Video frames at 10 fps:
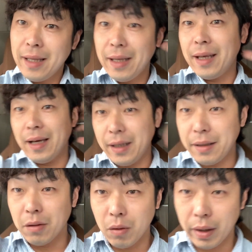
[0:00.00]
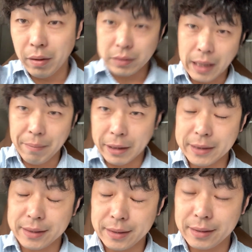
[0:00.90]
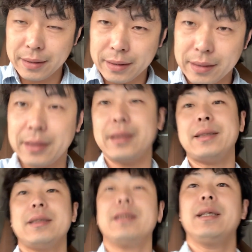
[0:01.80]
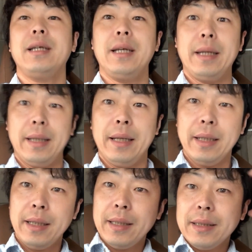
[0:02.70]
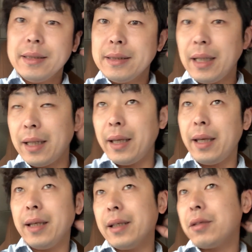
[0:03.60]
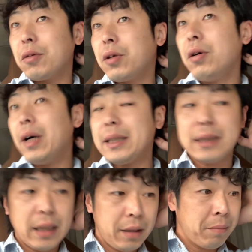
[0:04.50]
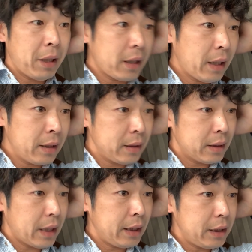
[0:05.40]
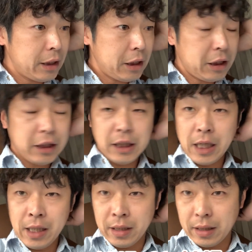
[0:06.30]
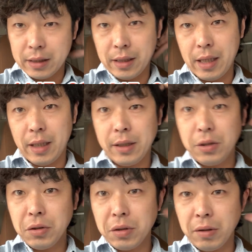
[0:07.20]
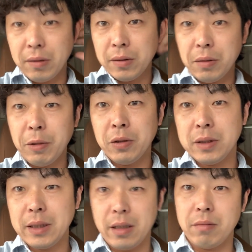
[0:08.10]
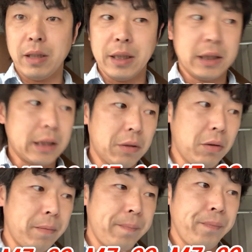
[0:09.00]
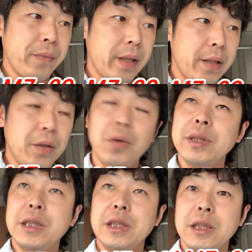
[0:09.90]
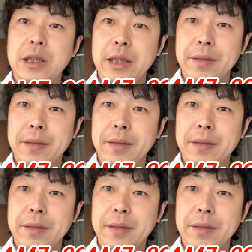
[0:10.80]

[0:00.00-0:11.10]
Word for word: はい、おはようございます。さあ、えっと、今日朝、今現在しちじはんですね。ちょっと今日遅めのスタートなんですけど、えー、今日一日、